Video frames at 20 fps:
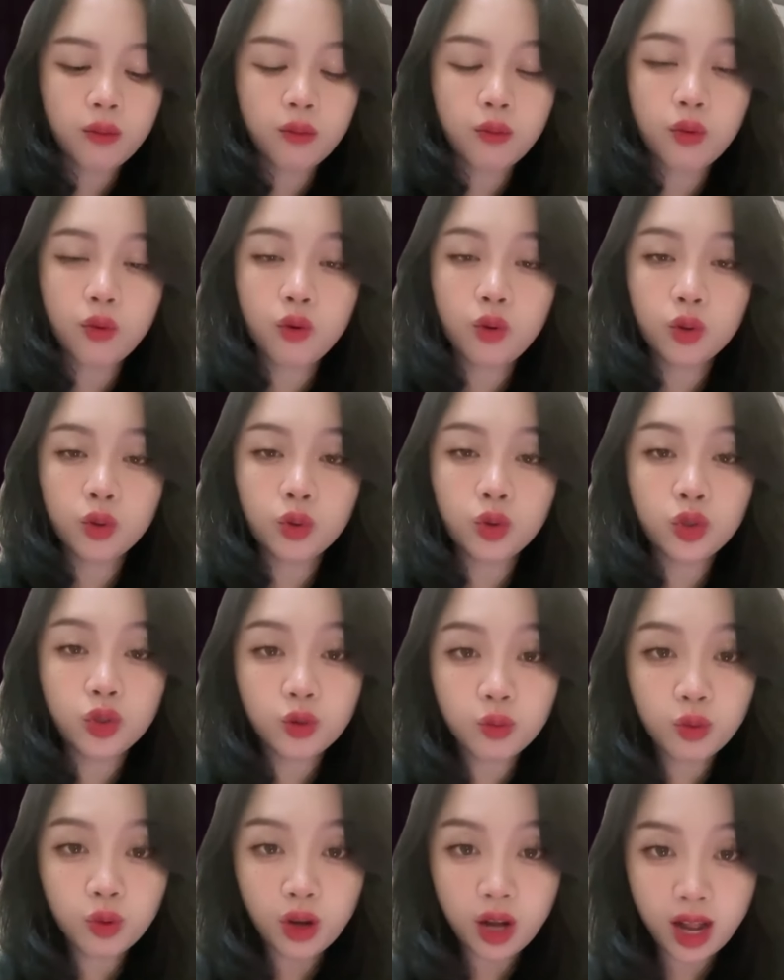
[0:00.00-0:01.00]
bu, 7
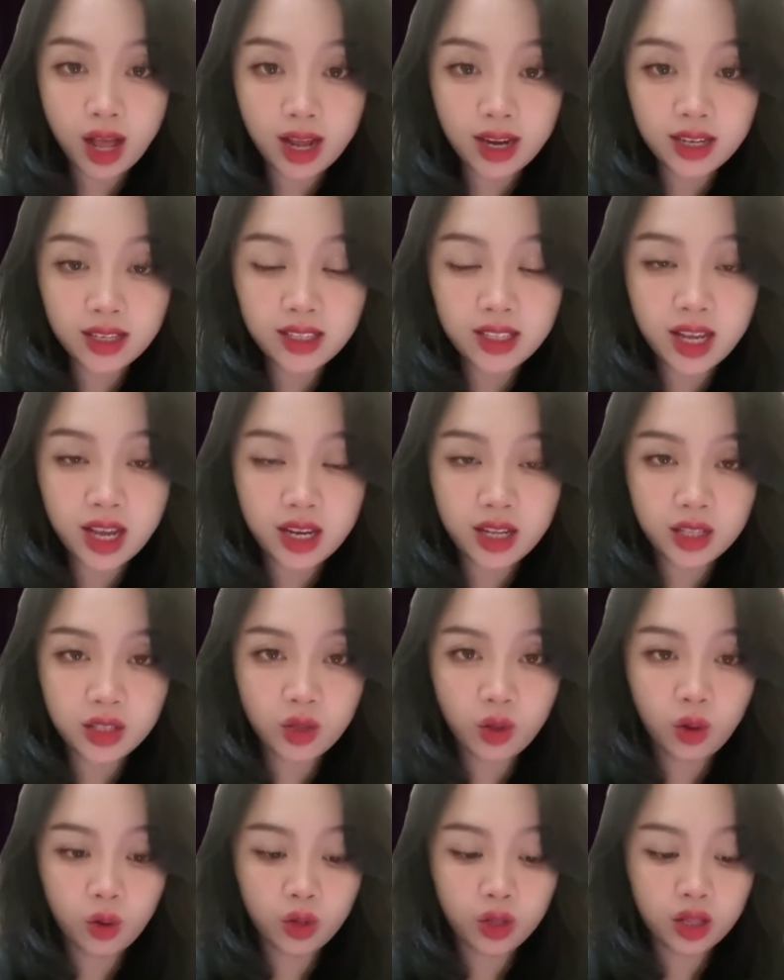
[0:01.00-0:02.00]
bulan jadi
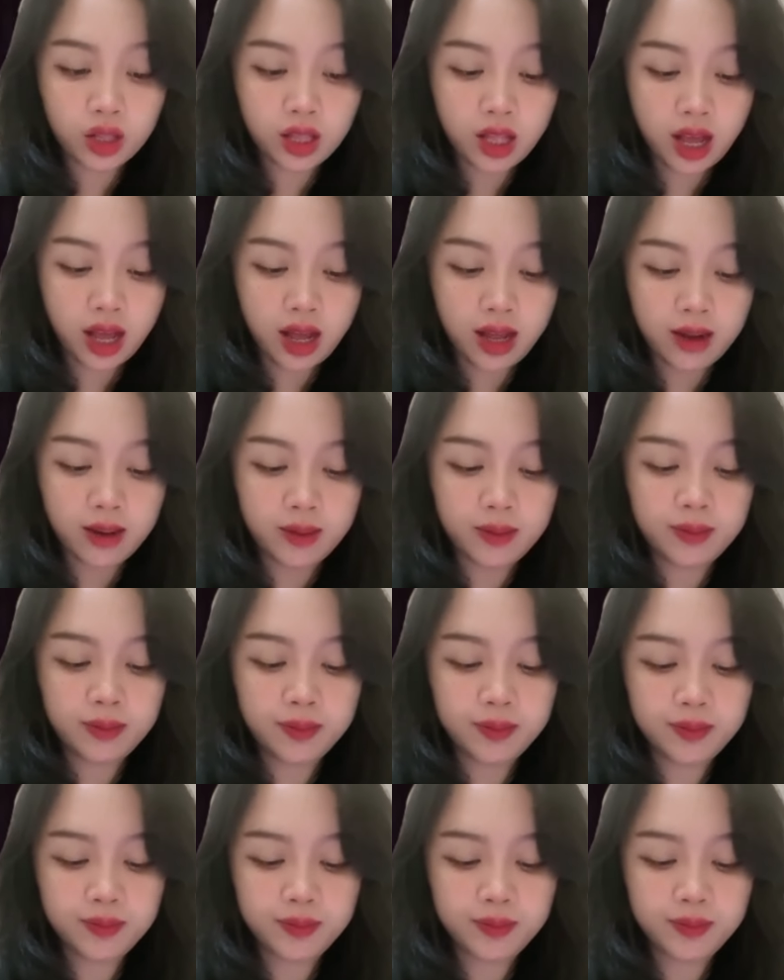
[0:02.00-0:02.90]
sorotan.